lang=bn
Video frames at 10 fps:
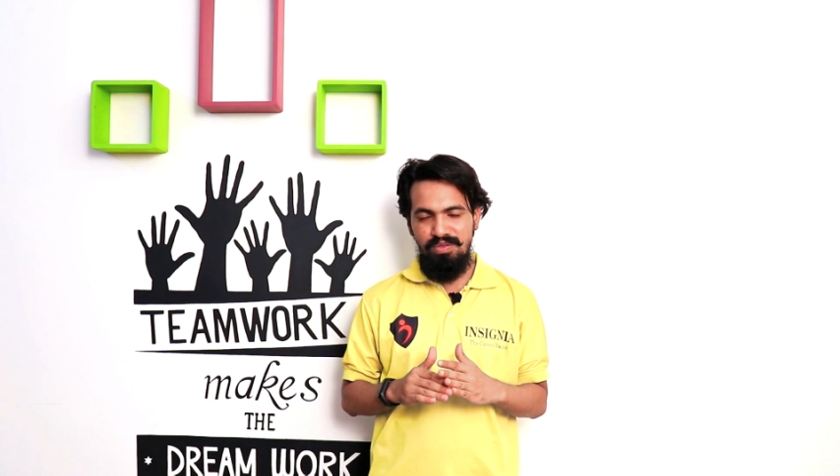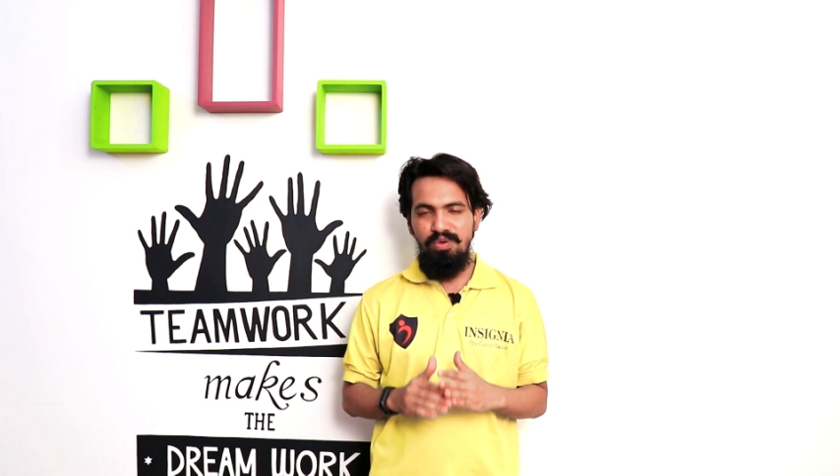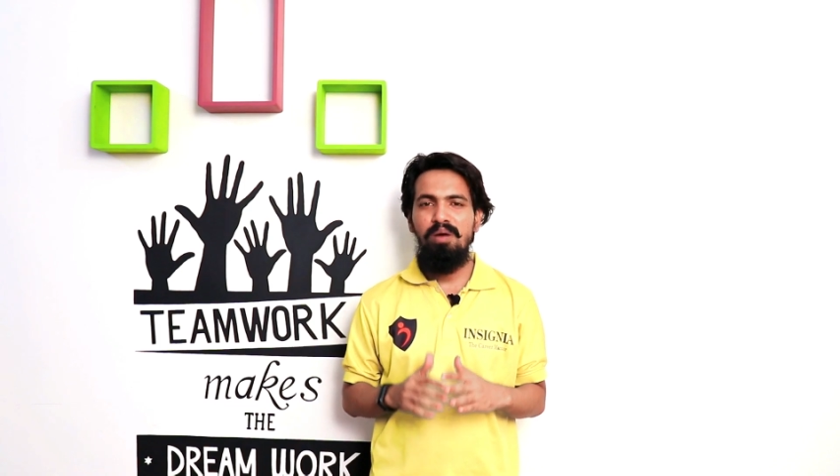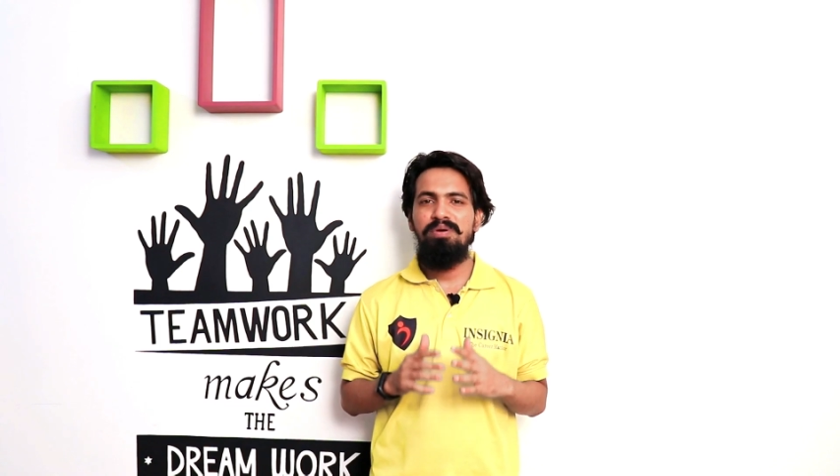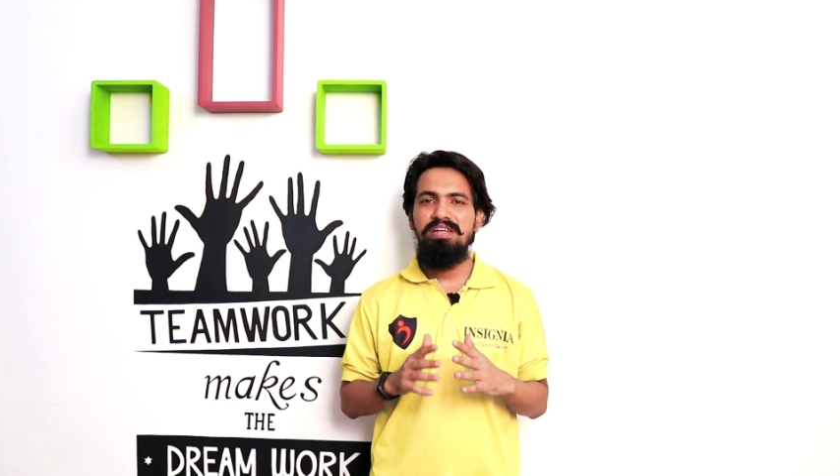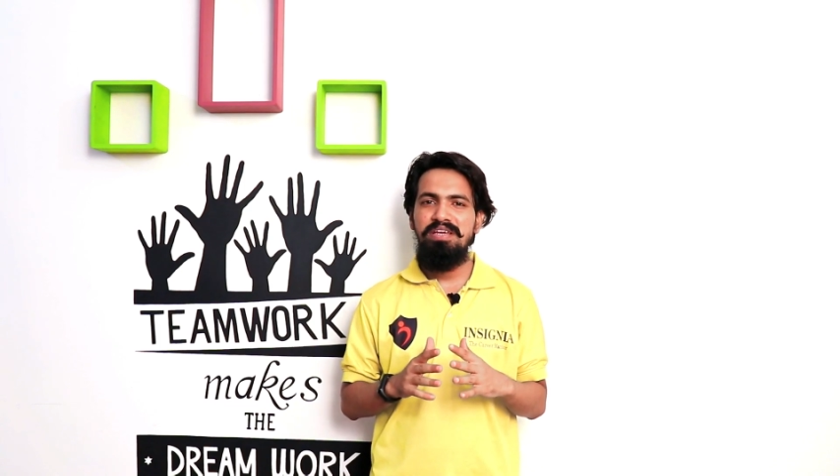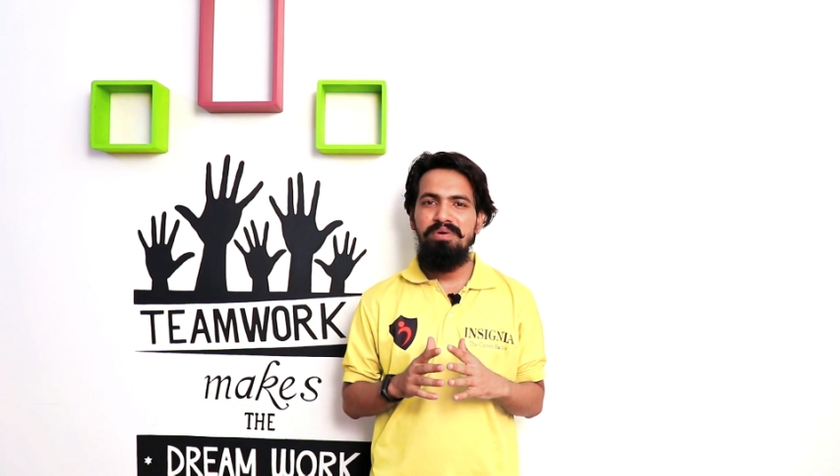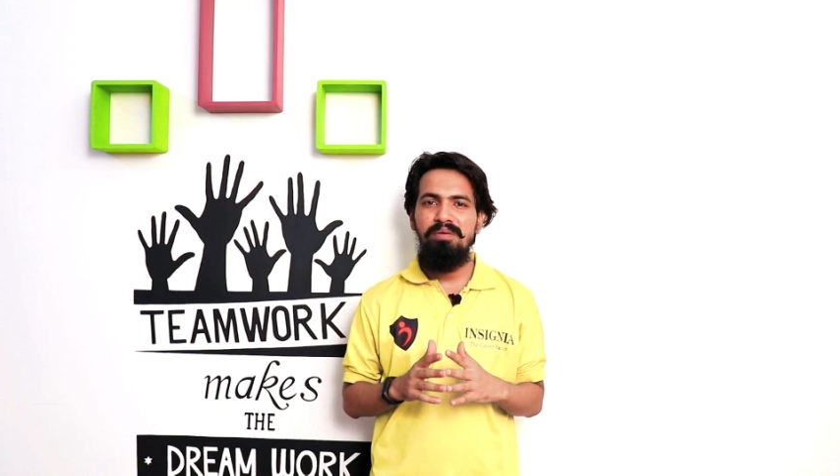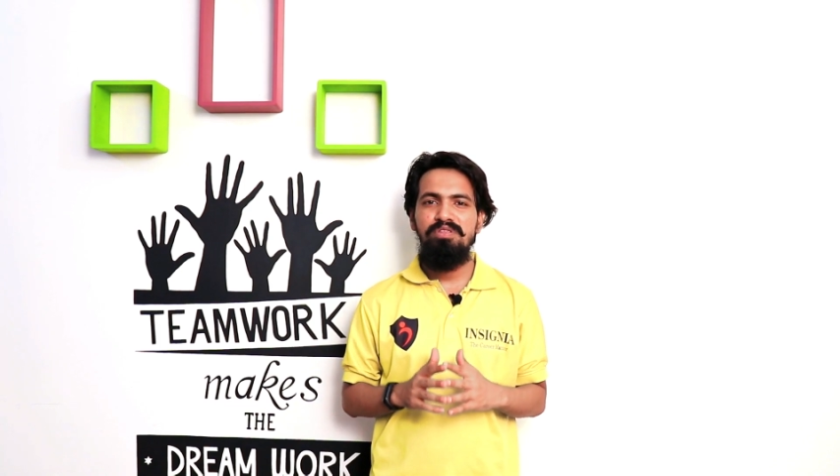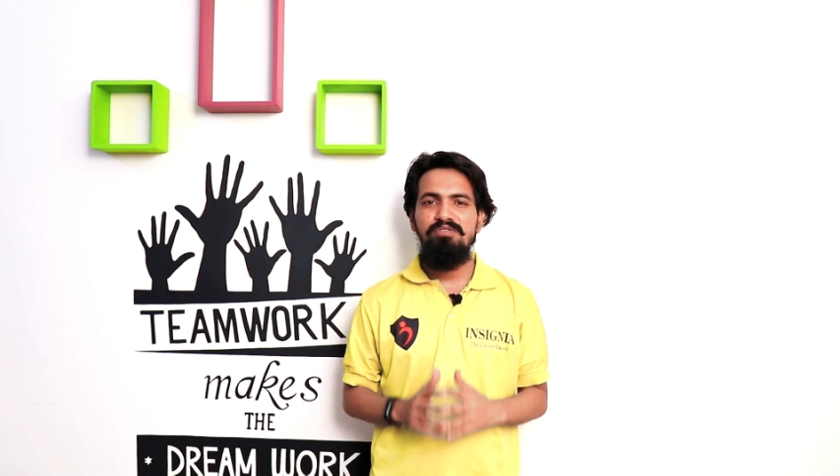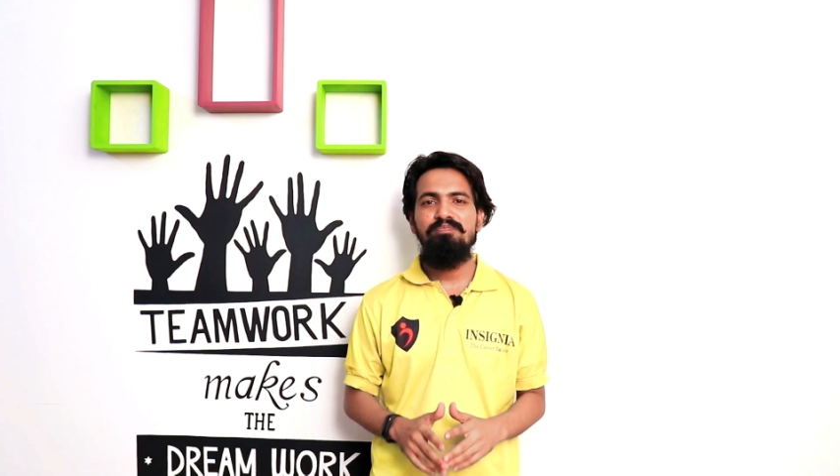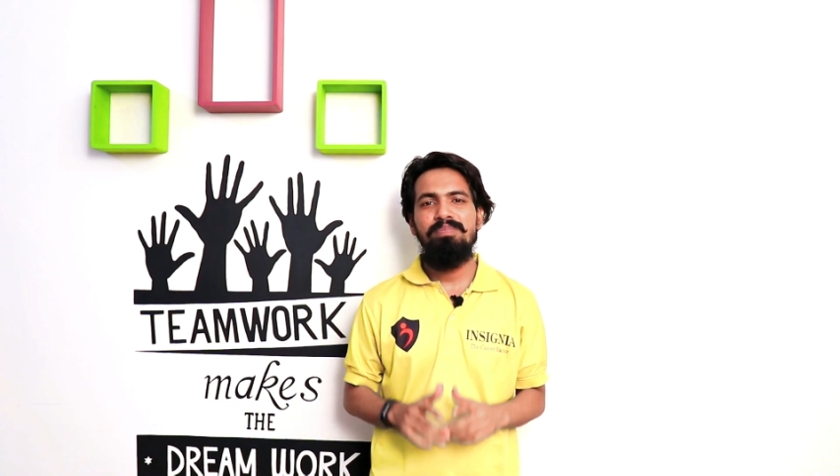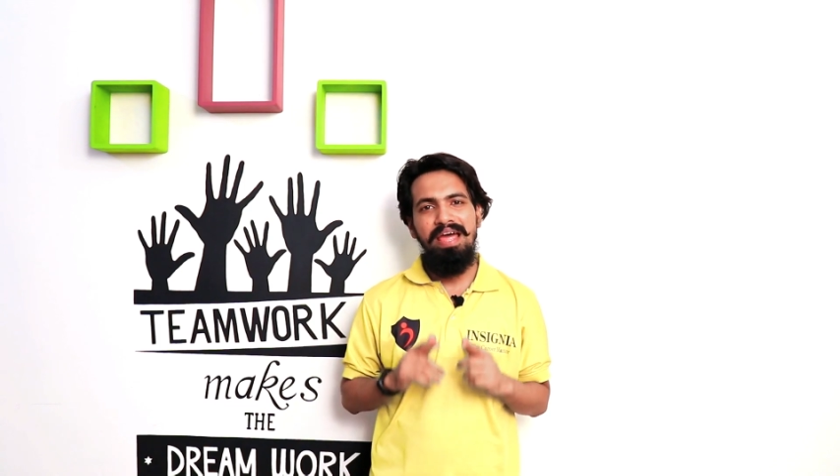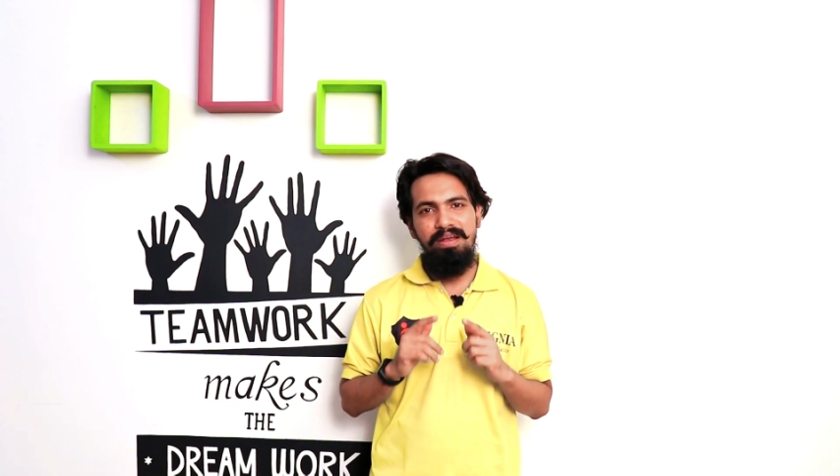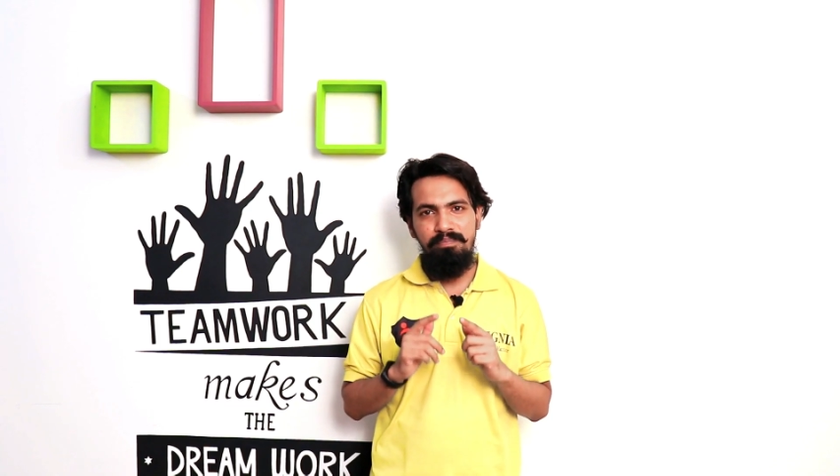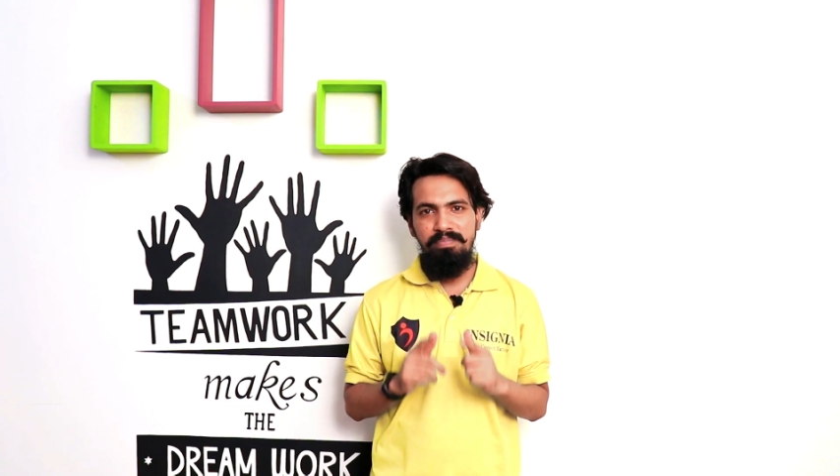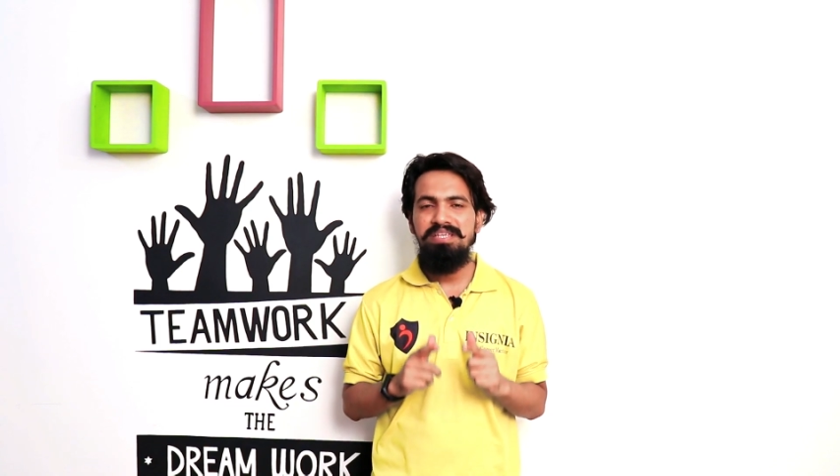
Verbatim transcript: তো আমাদের কি ভাবতে হবে প্ল্যান